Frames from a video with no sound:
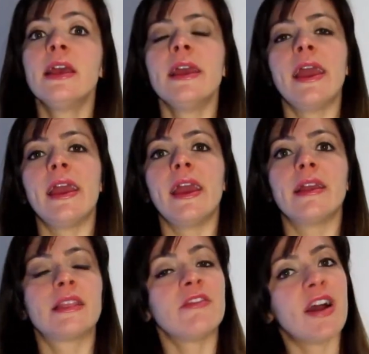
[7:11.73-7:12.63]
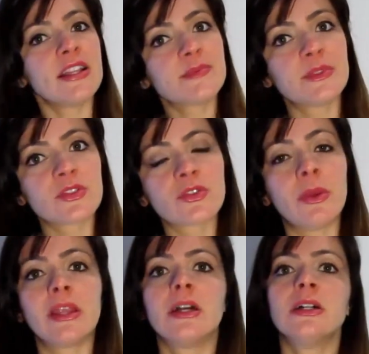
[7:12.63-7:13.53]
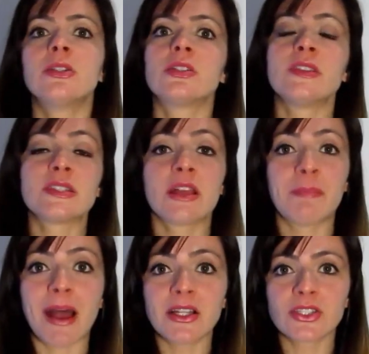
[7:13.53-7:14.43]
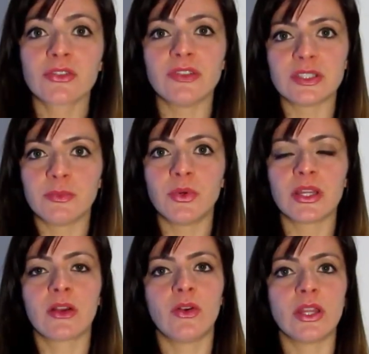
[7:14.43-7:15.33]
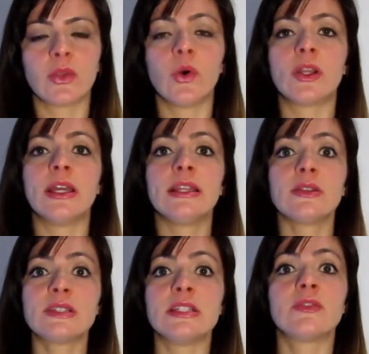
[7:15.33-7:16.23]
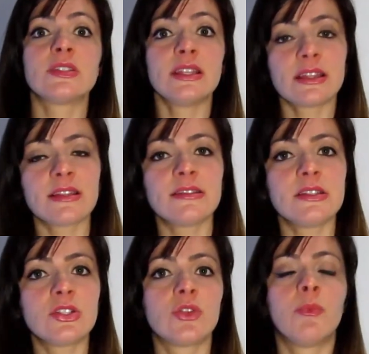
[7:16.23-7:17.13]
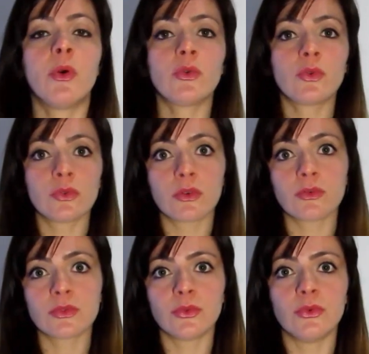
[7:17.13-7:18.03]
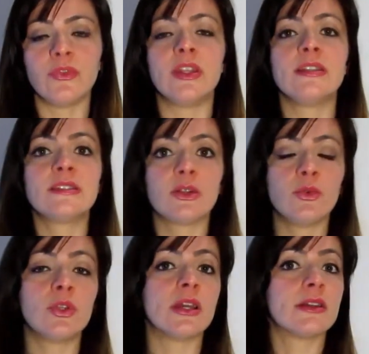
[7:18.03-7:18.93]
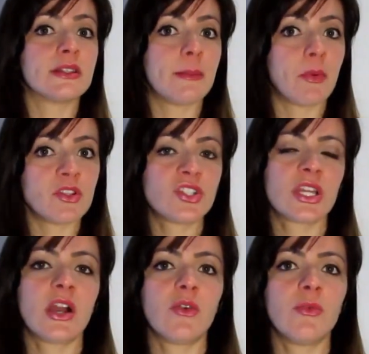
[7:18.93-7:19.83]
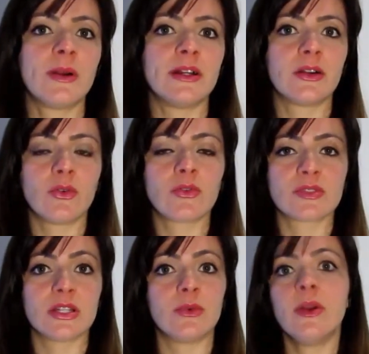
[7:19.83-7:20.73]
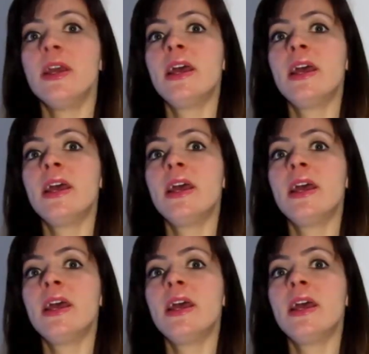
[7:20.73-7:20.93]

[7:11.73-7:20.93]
é, tem várias pessoas comentando, às vezes na página do Facebook da corretora. Então, assim, se você ainda está se sentindo um pouco com dúvida, insegura, depois de chegar a alguma conclusão